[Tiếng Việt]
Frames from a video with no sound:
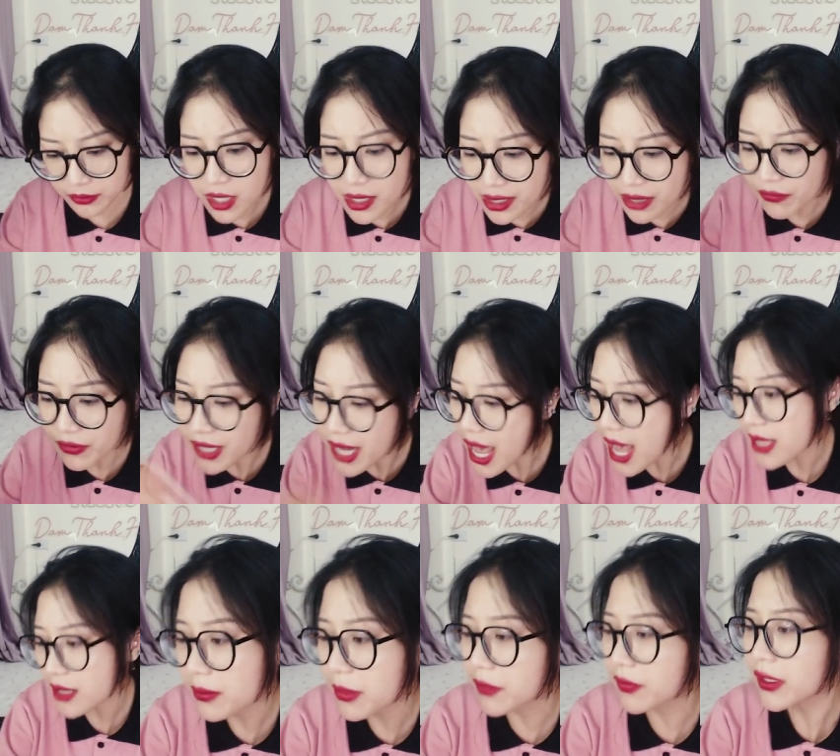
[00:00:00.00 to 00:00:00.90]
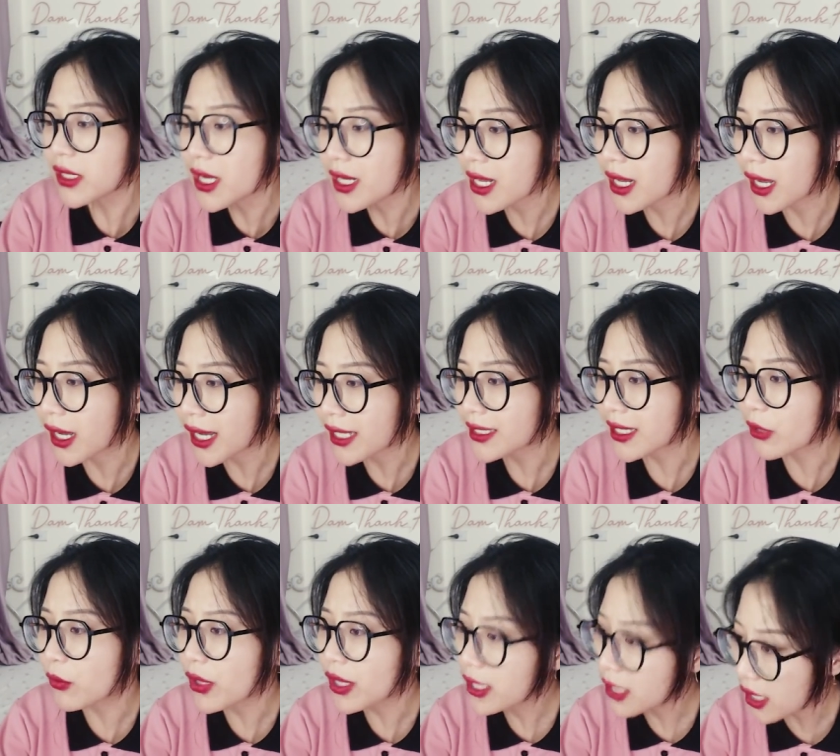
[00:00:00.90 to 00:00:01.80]
đưa ra vấn đề thì mình phải đưa ra cả cách
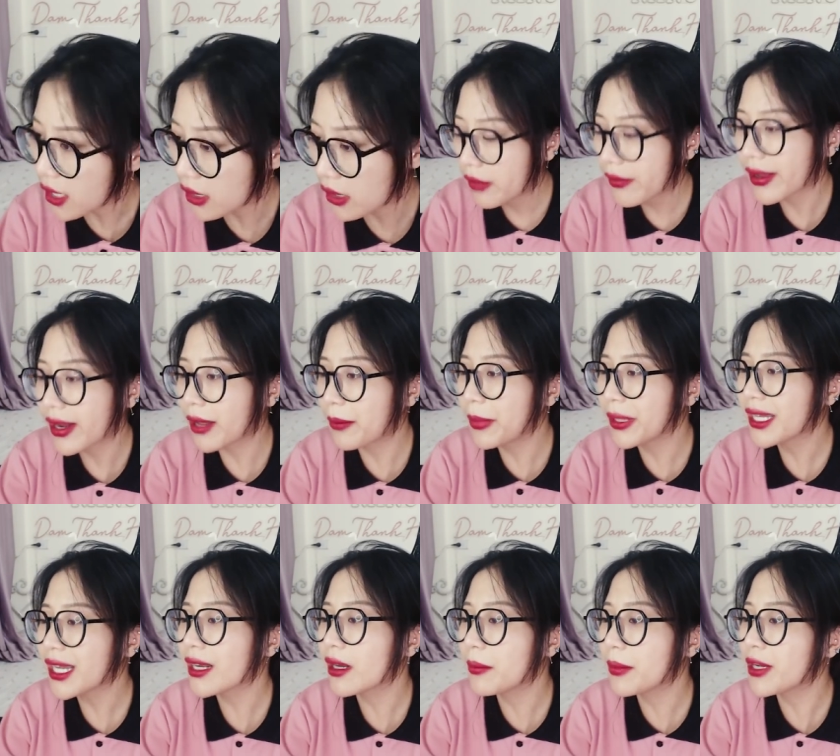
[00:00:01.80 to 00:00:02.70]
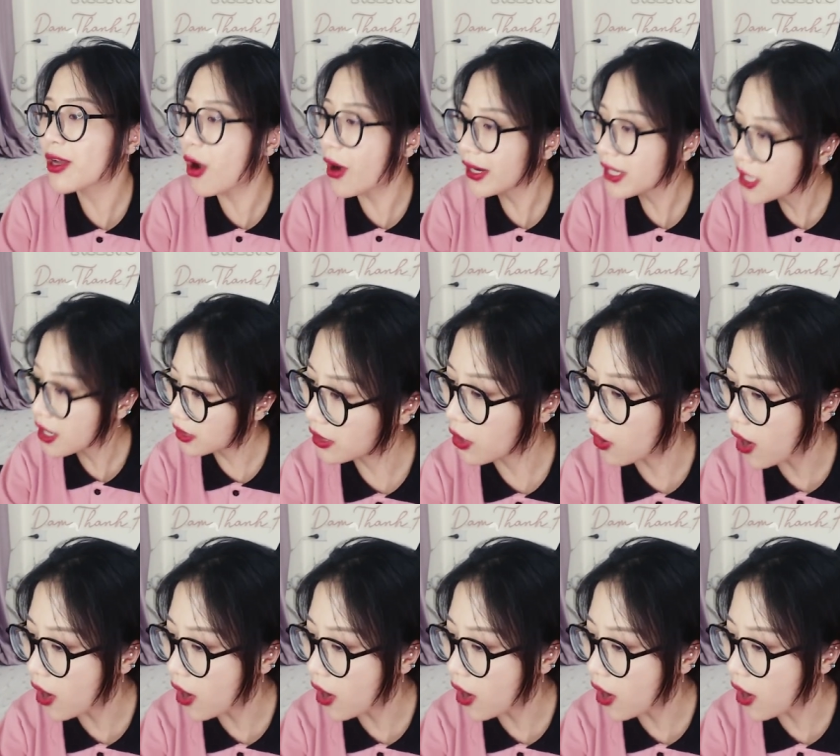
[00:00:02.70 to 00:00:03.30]
giải quyết nữa không phải là mình thích là mình nói được hiểu